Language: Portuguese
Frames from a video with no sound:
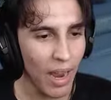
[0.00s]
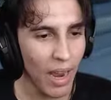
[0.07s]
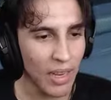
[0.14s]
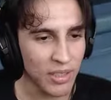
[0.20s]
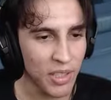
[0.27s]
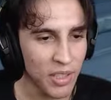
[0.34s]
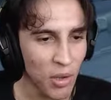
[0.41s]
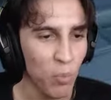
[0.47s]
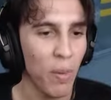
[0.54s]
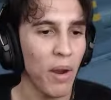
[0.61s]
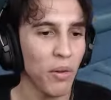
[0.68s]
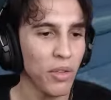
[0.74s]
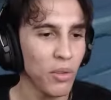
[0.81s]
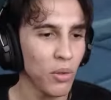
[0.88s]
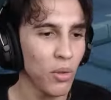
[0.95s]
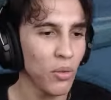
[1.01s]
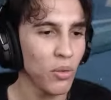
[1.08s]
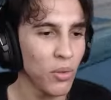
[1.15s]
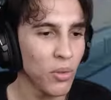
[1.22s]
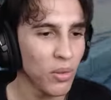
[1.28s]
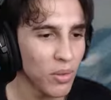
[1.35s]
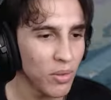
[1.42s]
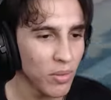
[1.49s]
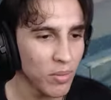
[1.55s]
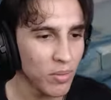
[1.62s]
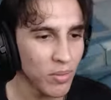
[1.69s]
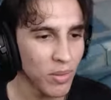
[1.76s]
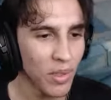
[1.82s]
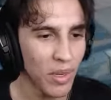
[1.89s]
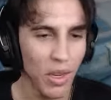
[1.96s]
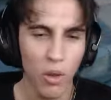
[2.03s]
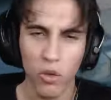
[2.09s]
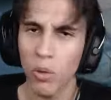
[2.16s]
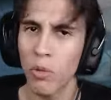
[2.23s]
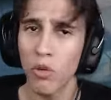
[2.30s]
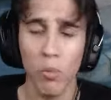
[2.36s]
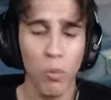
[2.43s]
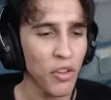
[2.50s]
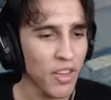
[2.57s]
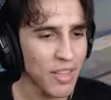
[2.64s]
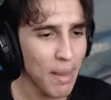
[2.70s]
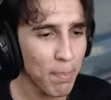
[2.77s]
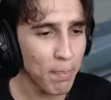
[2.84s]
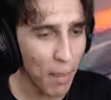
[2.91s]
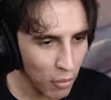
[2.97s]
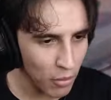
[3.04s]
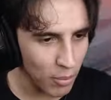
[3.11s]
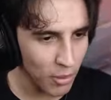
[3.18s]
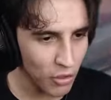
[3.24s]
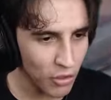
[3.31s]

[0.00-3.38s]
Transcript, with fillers: Acertei o parry de novo. Eu sou muito bom em acertar parry,